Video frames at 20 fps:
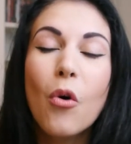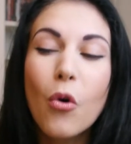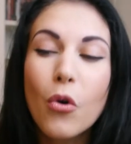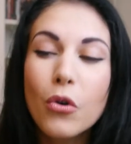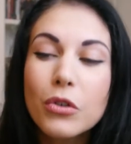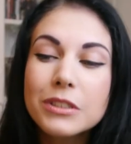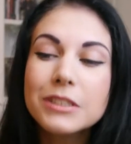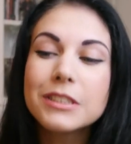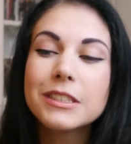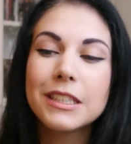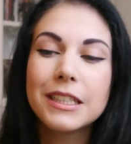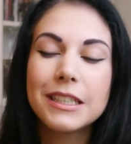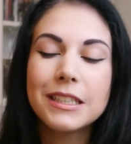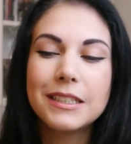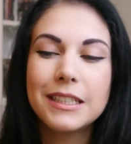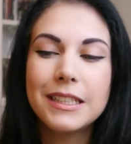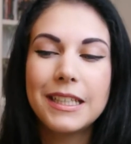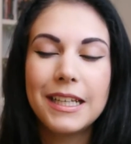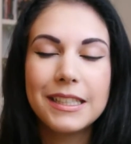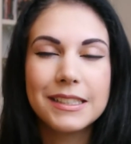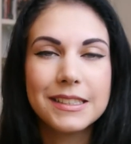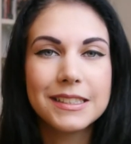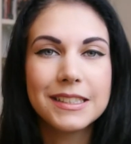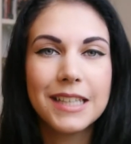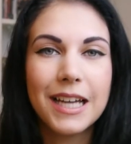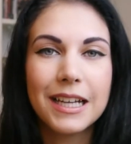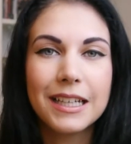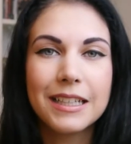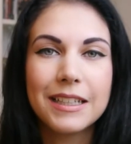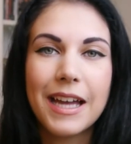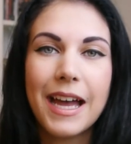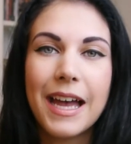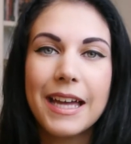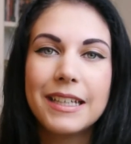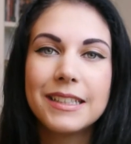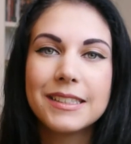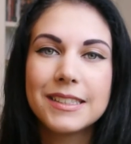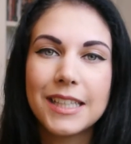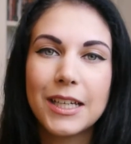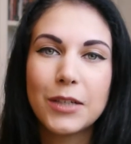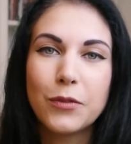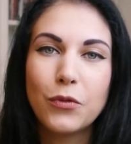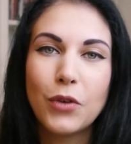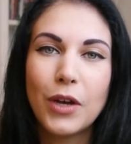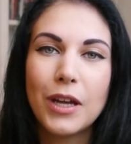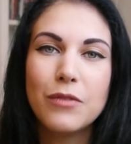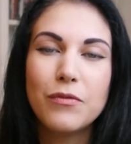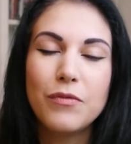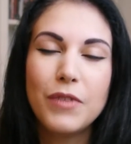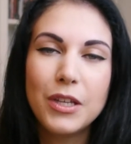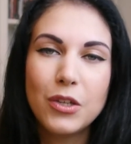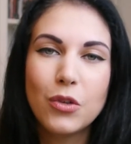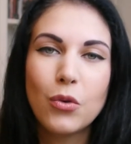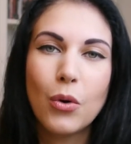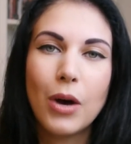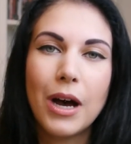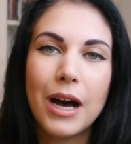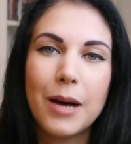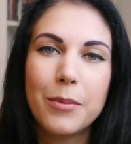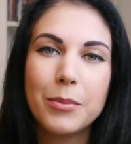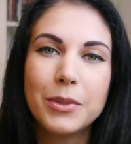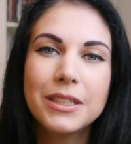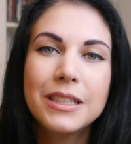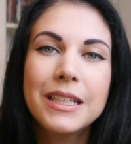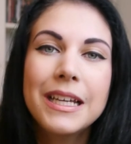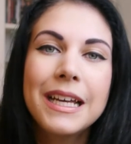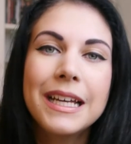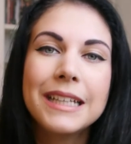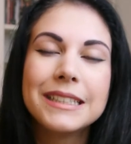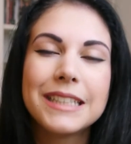und ich die nächsten Tage keine Zeit für ein Video habe,